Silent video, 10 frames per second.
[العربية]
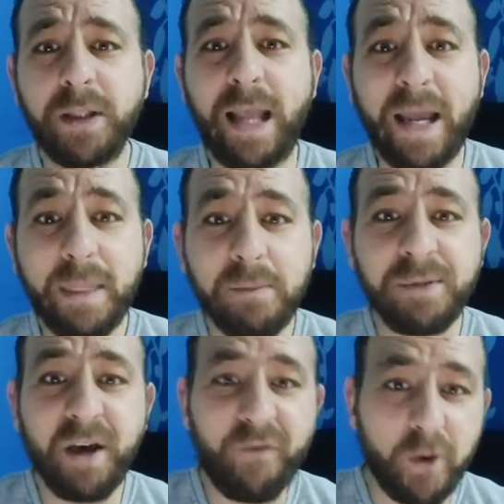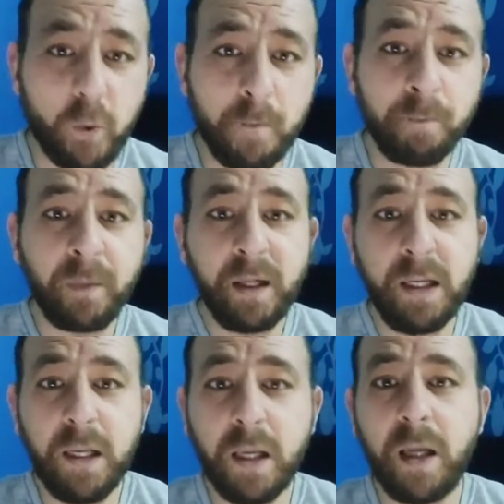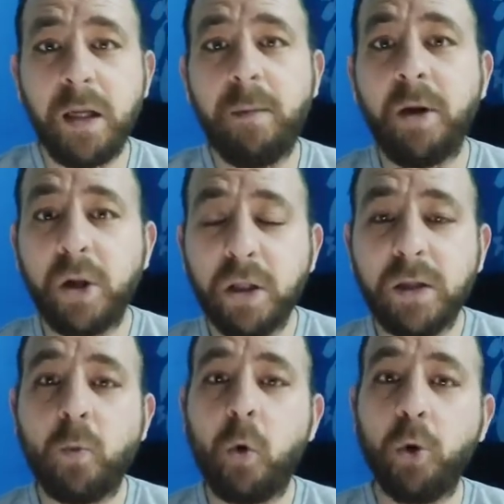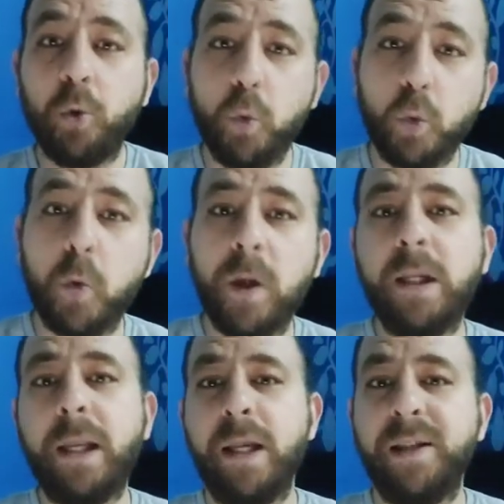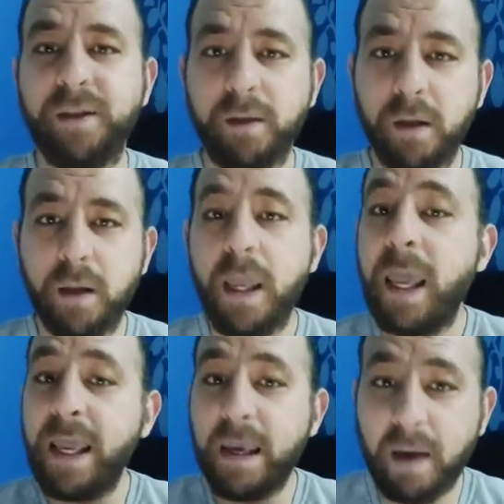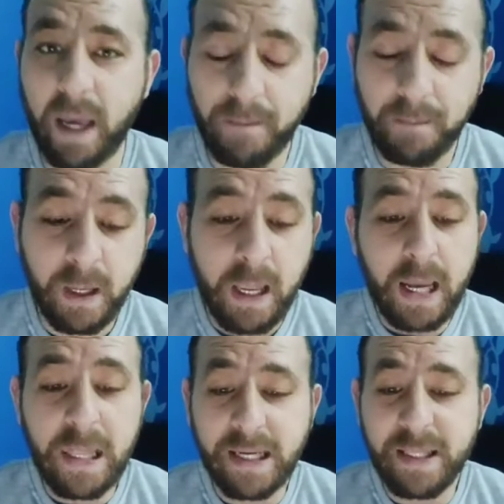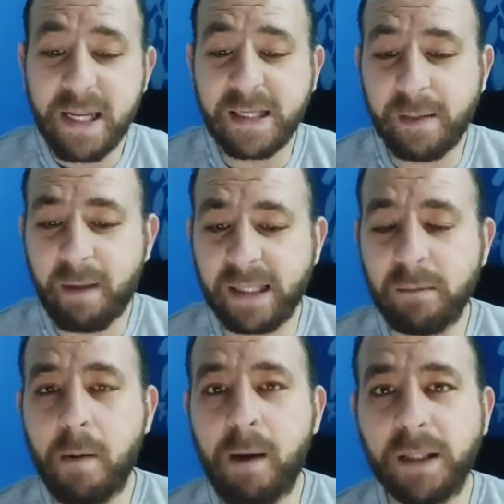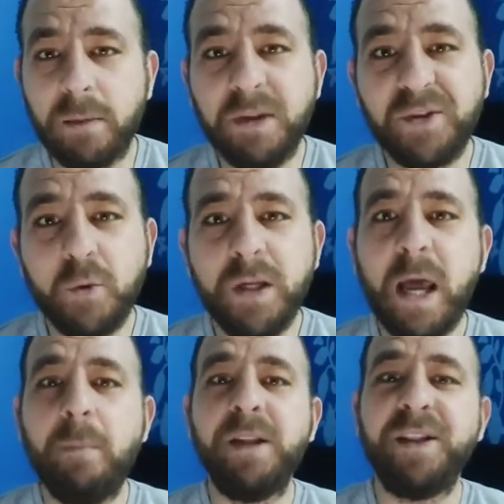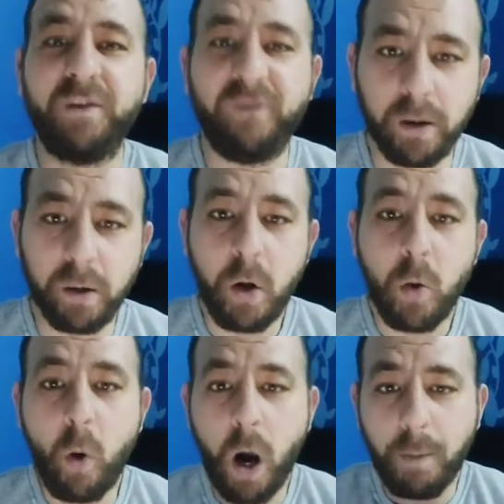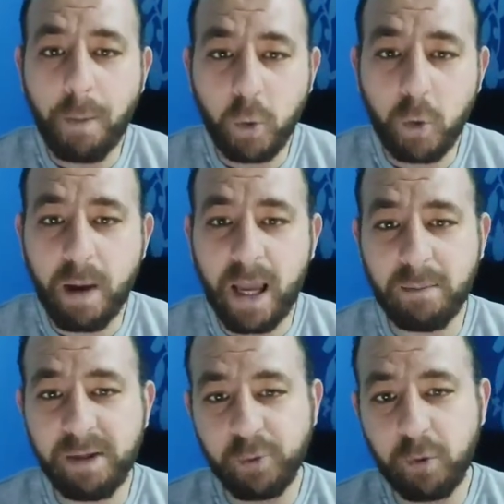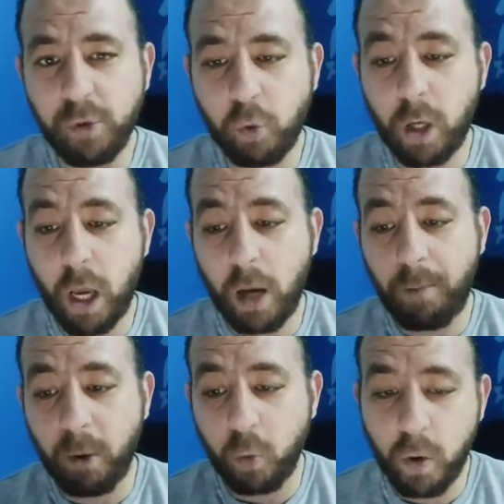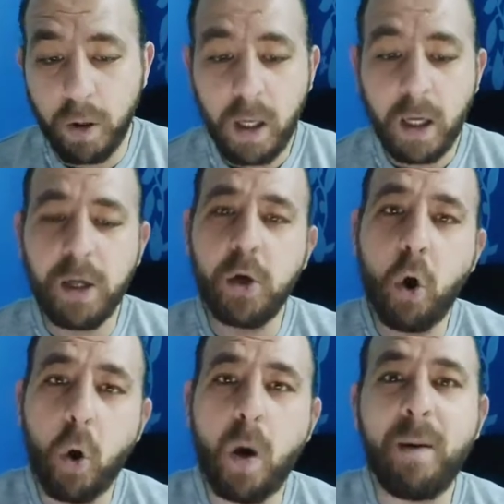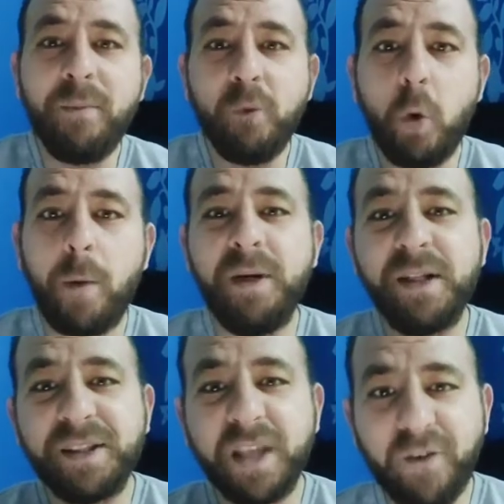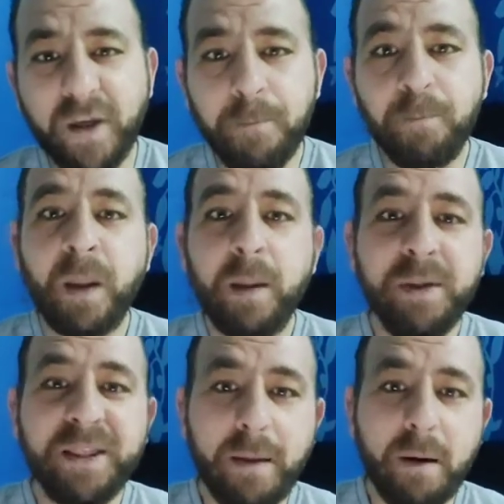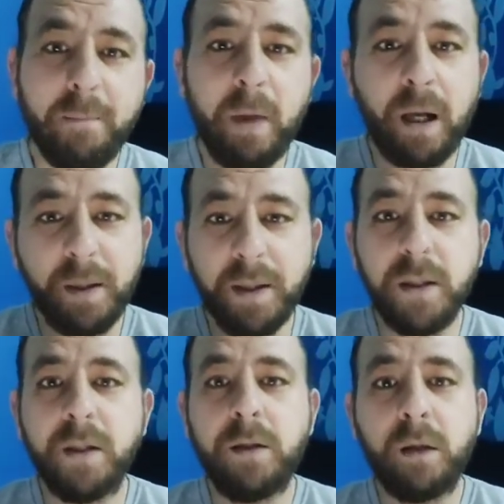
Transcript: عدم سفره للامارات وحضوره الكاس ايه هي بقى قال لك ان انا اجتمعت مع بعض المسؤولين قبل السفر واخبروه بقى المسؤولين دول اخبروه ان هو ممنوع من السفر بسبب قضيه